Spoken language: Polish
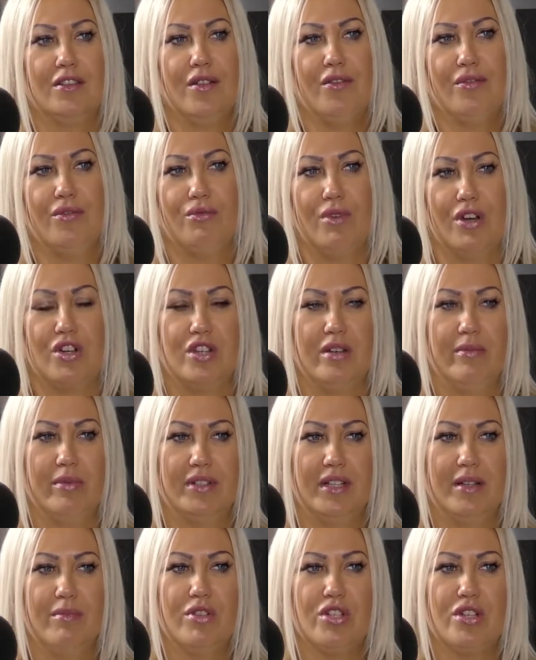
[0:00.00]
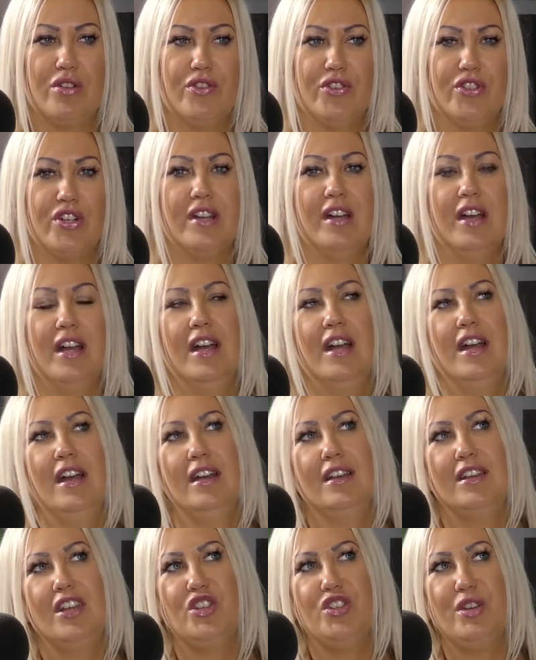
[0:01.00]
No właśnie, bo tak myśląc, że
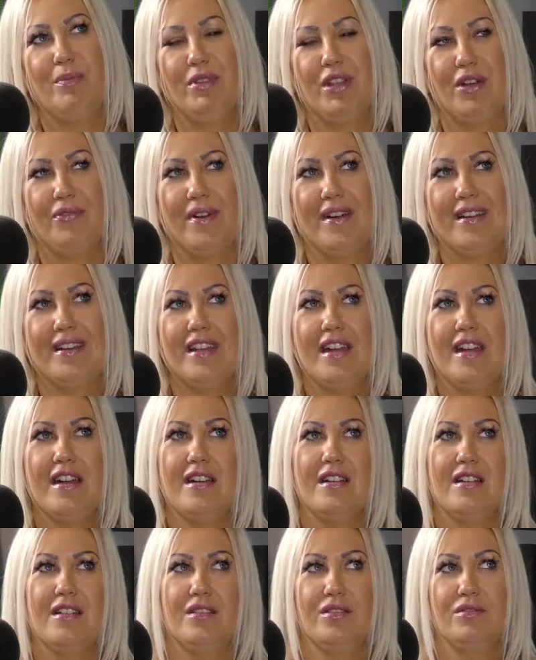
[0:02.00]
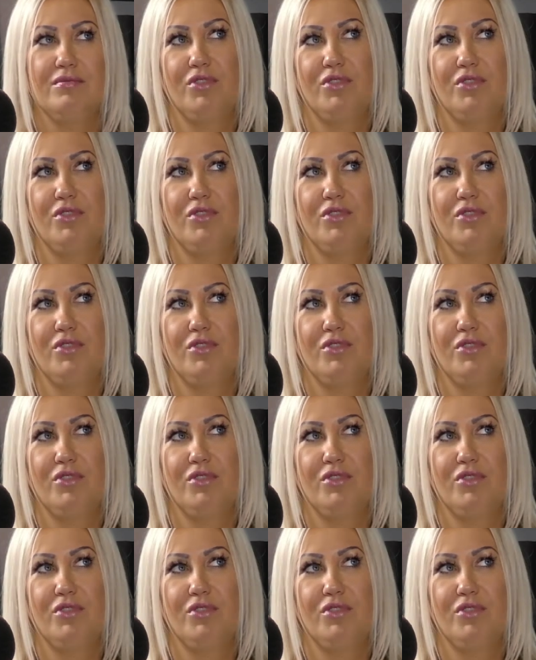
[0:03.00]
jedziemy na ferie,